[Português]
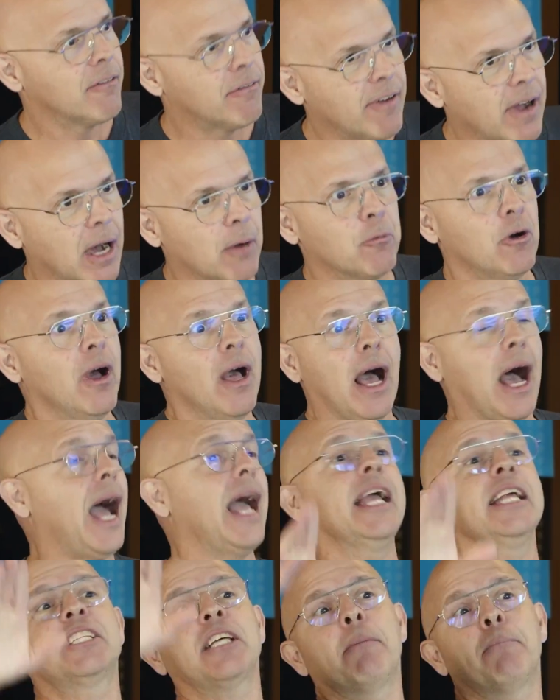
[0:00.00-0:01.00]
Vamos. a
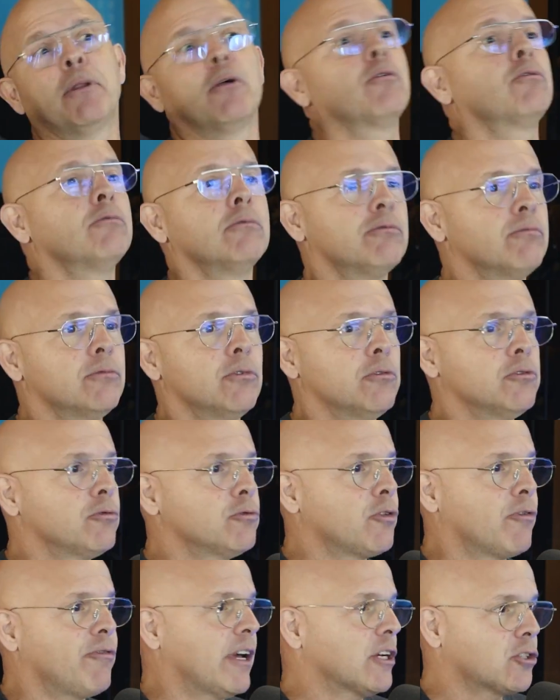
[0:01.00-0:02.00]
gente abriu no, no
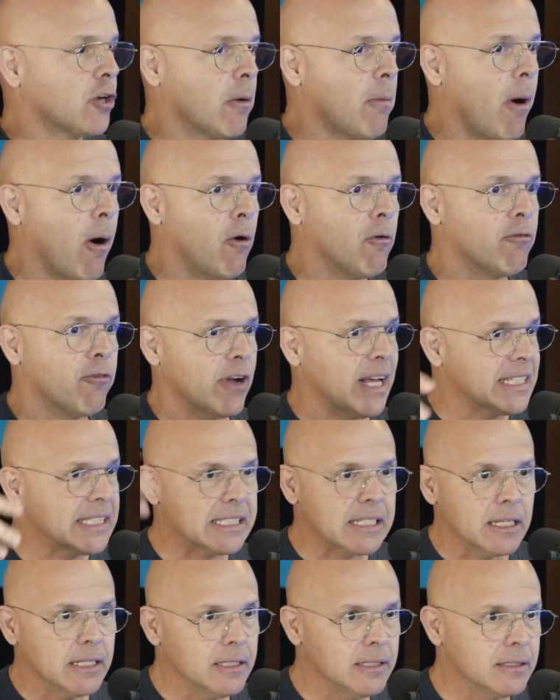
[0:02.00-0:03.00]
Fashion Mall, foi
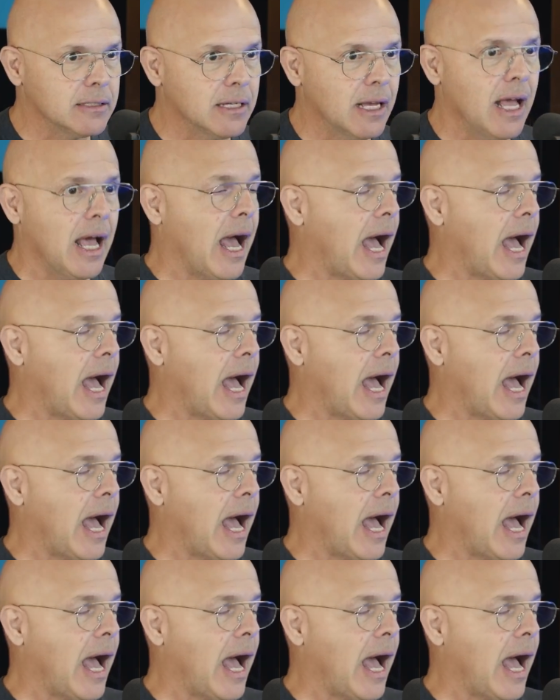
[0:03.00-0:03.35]
assim.